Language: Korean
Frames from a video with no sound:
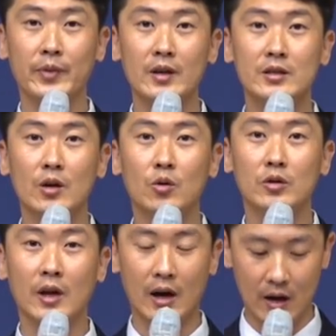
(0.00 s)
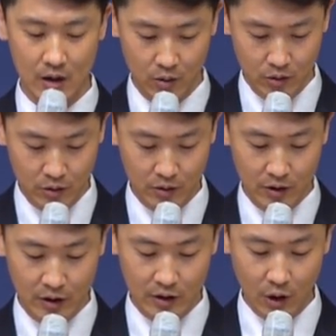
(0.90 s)
이제 곧 다가올
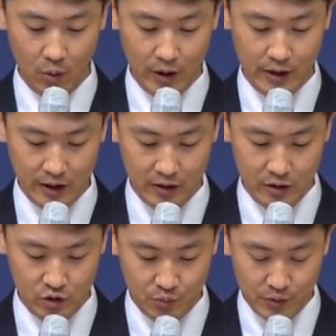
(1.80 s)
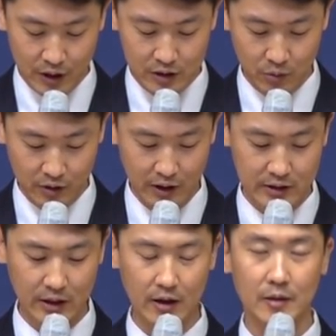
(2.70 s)
여호와의 날을 준비하지 못한
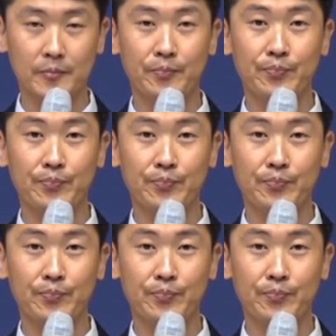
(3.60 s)
채